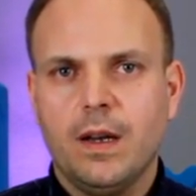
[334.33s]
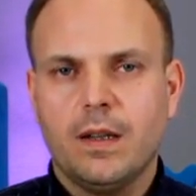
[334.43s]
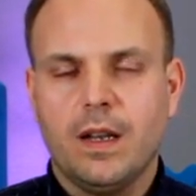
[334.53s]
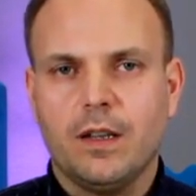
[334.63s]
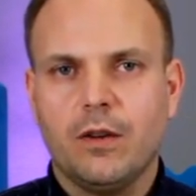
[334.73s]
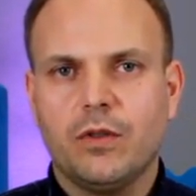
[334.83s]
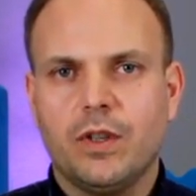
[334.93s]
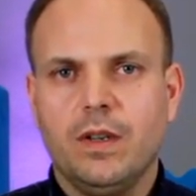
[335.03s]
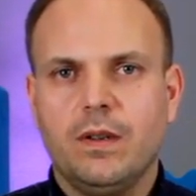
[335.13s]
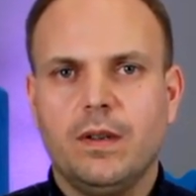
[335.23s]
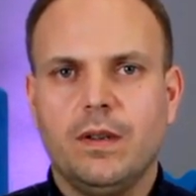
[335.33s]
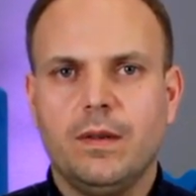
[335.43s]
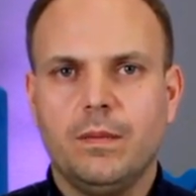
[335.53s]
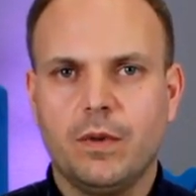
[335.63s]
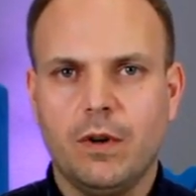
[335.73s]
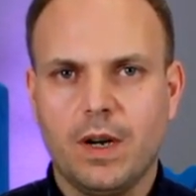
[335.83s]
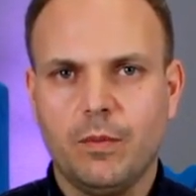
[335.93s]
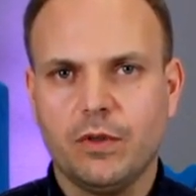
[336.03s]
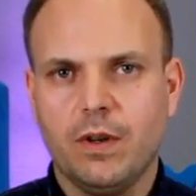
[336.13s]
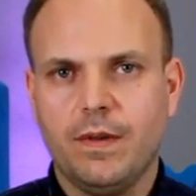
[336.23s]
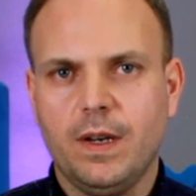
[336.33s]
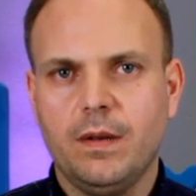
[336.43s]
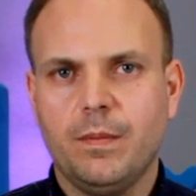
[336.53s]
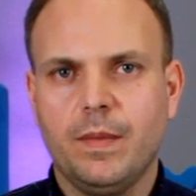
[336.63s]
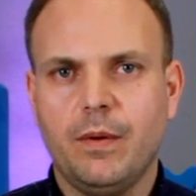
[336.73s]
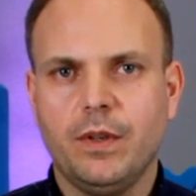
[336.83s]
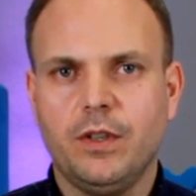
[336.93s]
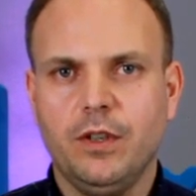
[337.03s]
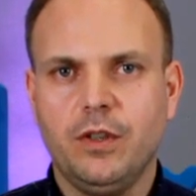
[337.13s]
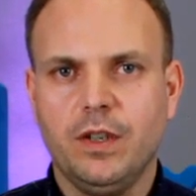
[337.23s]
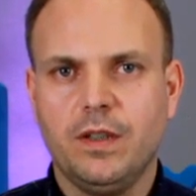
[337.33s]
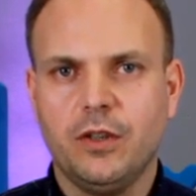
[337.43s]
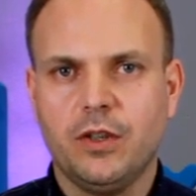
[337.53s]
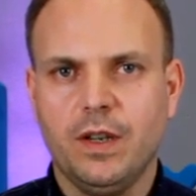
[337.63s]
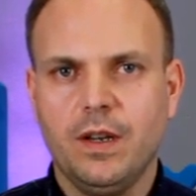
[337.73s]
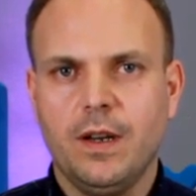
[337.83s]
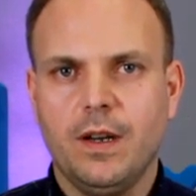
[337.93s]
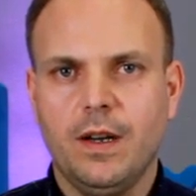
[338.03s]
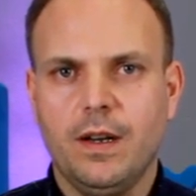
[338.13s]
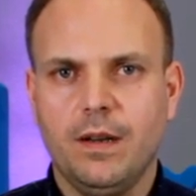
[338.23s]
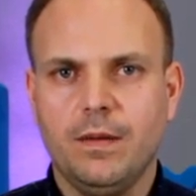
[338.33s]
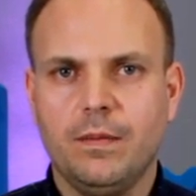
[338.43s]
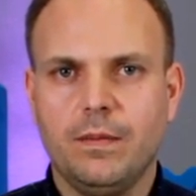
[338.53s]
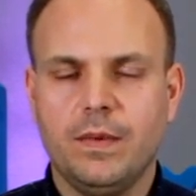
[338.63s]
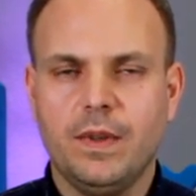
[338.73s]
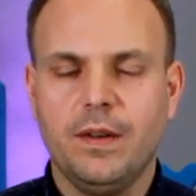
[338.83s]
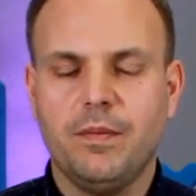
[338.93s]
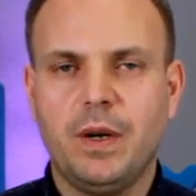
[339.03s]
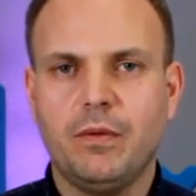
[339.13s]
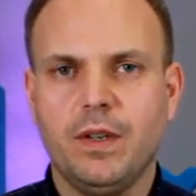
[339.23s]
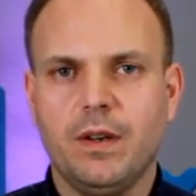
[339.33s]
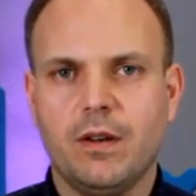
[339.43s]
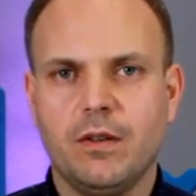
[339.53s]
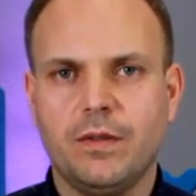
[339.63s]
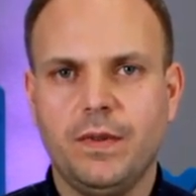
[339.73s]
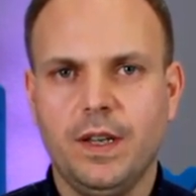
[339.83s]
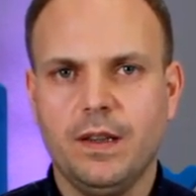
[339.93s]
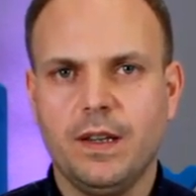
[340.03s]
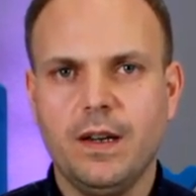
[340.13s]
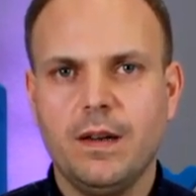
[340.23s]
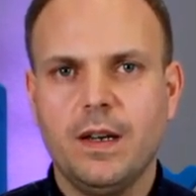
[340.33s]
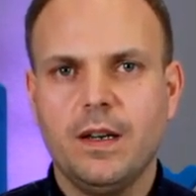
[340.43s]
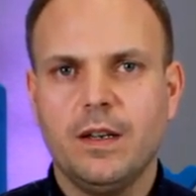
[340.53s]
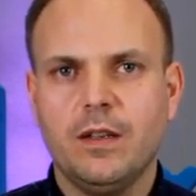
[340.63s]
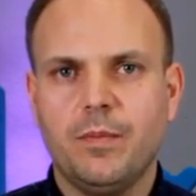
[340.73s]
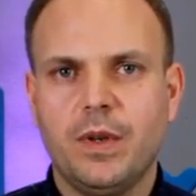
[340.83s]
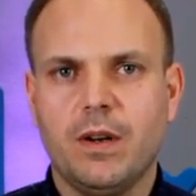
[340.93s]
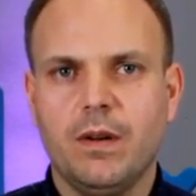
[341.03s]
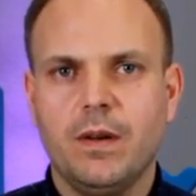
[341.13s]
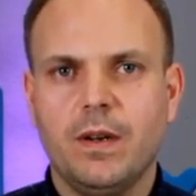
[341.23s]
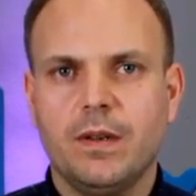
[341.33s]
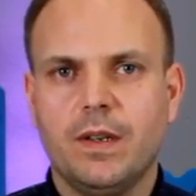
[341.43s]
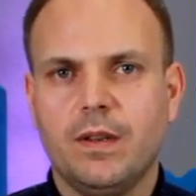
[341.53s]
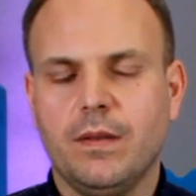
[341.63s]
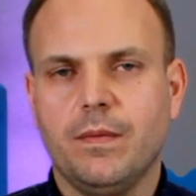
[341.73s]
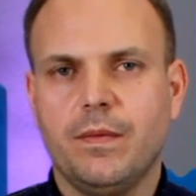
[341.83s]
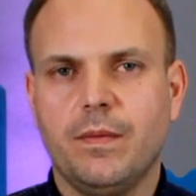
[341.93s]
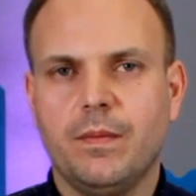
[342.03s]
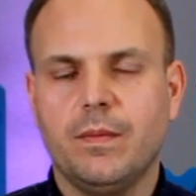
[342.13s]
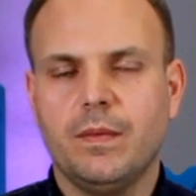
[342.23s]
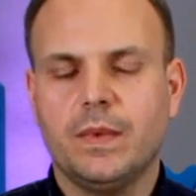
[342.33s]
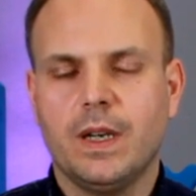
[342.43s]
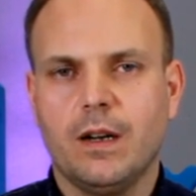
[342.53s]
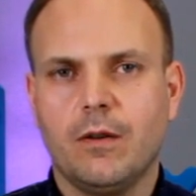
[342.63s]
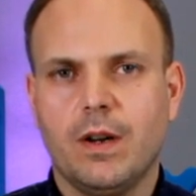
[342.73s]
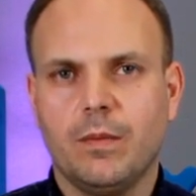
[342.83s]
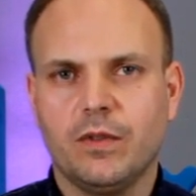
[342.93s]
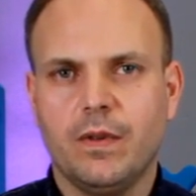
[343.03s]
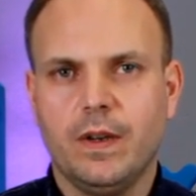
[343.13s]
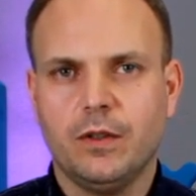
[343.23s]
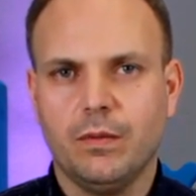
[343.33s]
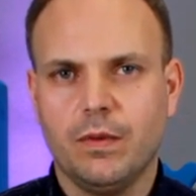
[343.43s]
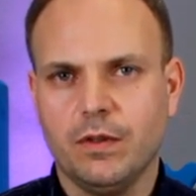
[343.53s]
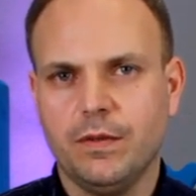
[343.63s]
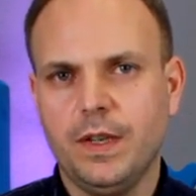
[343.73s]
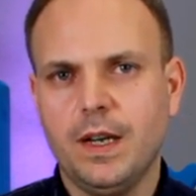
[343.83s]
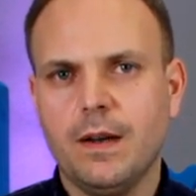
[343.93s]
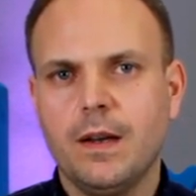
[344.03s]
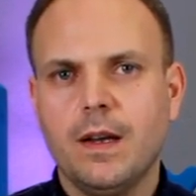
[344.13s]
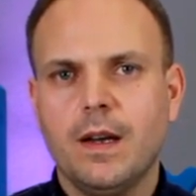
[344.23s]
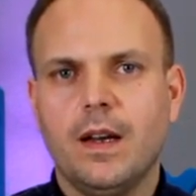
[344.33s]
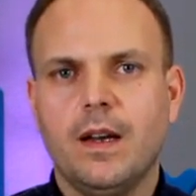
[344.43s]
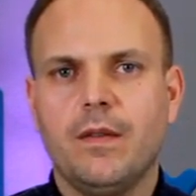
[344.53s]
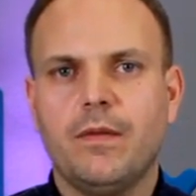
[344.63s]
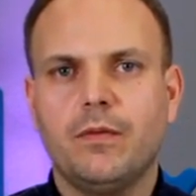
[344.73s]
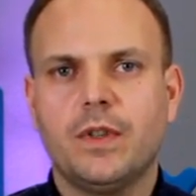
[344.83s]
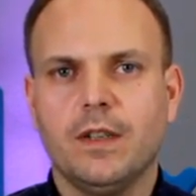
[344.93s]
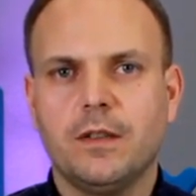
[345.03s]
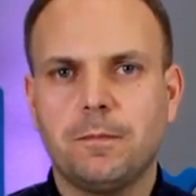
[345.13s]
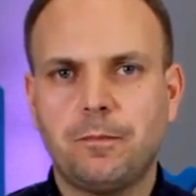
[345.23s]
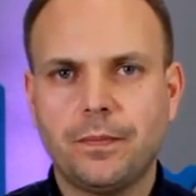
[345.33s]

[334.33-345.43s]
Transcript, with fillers: dlatego że e, kora mózgowa małych dzieci jest jeszcze e, nie w pełni rozwinięta i dopiero kiedy taka kora mózgowa się rozwija, wówczas